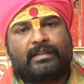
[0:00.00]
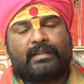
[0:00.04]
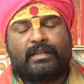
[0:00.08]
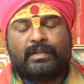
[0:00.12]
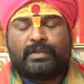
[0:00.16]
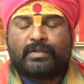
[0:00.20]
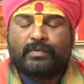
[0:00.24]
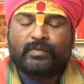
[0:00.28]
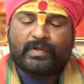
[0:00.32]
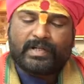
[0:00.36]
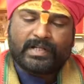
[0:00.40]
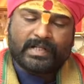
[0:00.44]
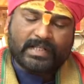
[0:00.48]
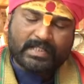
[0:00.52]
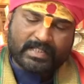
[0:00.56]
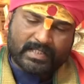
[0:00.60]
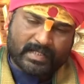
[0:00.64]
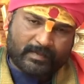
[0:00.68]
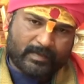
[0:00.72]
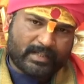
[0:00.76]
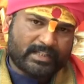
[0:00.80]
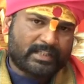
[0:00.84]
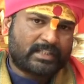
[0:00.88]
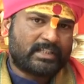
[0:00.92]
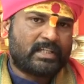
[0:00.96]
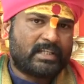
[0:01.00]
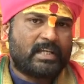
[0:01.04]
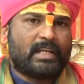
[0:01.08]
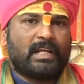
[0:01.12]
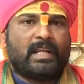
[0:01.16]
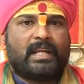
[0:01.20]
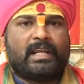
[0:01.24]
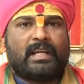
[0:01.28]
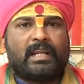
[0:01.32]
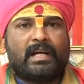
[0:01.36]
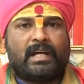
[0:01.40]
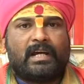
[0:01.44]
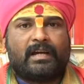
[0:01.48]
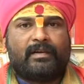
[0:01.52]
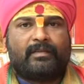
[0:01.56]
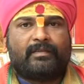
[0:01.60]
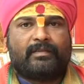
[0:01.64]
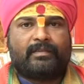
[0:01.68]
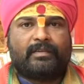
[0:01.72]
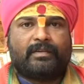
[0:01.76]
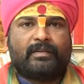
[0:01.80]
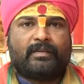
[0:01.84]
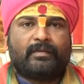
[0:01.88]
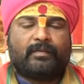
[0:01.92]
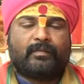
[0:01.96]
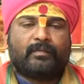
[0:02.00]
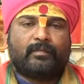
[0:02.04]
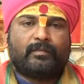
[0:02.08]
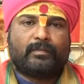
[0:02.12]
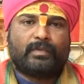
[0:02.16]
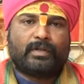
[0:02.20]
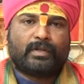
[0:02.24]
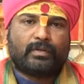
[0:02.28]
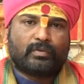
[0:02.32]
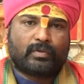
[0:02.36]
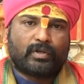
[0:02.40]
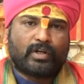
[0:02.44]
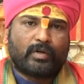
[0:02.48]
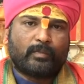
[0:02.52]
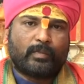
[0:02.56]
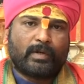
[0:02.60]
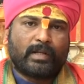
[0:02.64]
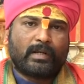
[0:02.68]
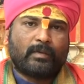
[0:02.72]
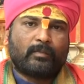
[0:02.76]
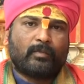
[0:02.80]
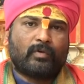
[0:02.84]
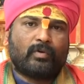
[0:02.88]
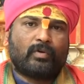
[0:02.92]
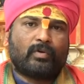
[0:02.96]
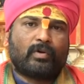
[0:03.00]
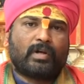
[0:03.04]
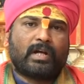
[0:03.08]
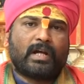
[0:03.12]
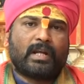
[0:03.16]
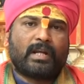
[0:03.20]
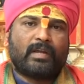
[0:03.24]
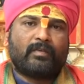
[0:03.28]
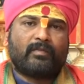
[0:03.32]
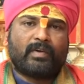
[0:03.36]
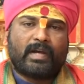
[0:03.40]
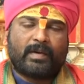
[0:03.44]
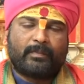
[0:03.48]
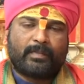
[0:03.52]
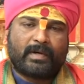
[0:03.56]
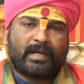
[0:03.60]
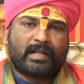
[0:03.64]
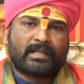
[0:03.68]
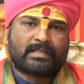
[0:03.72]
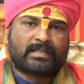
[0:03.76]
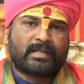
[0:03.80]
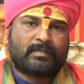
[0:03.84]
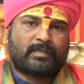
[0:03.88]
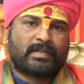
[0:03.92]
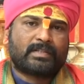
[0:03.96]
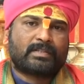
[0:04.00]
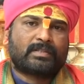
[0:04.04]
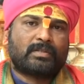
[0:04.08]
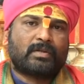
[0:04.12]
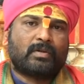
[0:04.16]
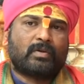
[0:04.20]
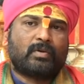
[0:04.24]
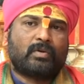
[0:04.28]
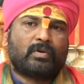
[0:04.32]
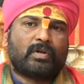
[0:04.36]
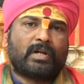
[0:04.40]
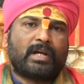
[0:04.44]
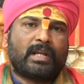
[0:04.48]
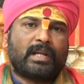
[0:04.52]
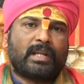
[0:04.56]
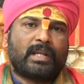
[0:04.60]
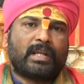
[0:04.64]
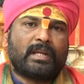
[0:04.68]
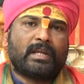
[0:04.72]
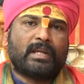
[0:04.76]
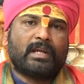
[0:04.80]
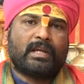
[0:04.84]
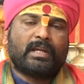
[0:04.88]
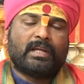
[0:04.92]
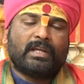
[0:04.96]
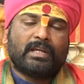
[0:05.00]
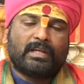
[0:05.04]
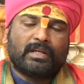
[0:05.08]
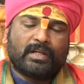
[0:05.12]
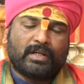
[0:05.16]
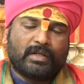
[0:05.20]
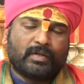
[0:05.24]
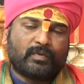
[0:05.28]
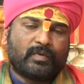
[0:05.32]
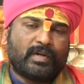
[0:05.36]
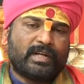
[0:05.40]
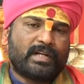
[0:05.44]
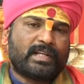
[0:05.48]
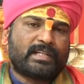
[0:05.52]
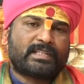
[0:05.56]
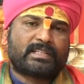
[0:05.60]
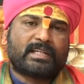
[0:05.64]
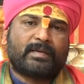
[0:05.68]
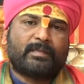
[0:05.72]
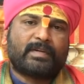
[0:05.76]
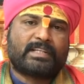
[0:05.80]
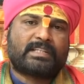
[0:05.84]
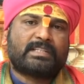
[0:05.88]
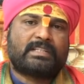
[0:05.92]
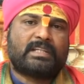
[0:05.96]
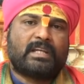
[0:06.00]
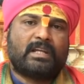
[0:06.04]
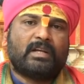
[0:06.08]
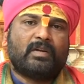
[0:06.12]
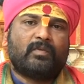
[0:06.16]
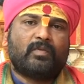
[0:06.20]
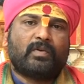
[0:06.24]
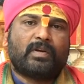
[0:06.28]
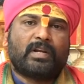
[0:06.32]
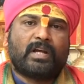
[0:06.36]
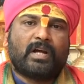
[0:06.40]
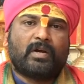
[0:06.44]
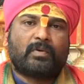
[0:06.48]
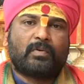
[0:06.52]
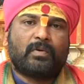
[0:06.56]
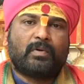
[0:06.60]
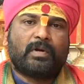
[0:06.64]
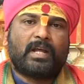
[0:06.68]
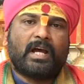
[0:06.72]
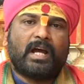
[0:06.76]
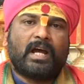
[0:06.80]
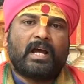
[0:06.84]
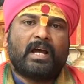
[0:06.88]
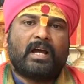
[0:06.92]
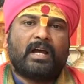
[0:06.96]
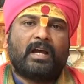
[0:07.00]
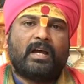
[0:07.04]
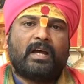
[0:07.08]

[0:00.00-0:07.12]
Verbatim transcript: ఎటువంటి సమస్యలైనా మీ గృహఫలములో కానీ వ్యాపార సంస్థలో కానీ ఎటువంటి సమస్యలు ఉన్నా కూడా